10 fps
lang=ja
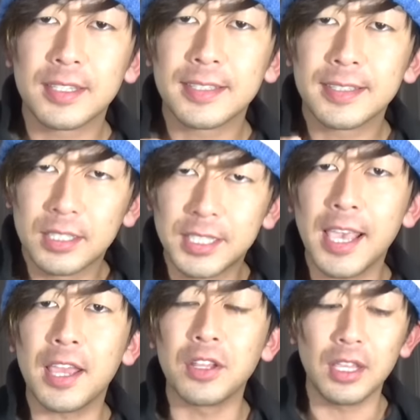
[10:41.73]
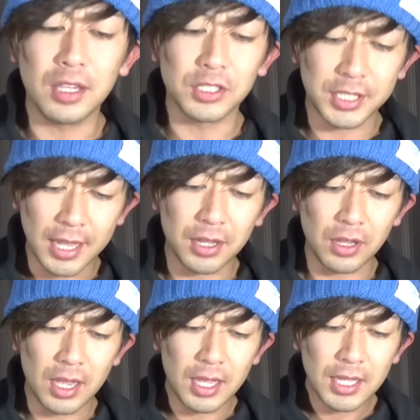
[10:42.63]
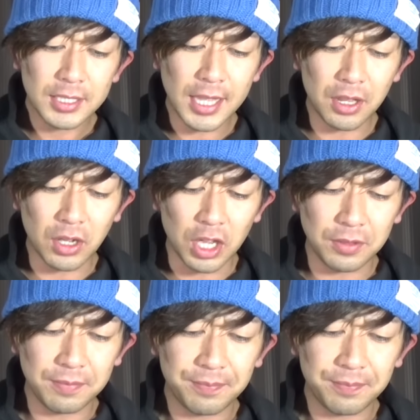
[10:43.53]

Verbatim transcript: セヘルでいいんだよ、セヘルで。セヘル来い、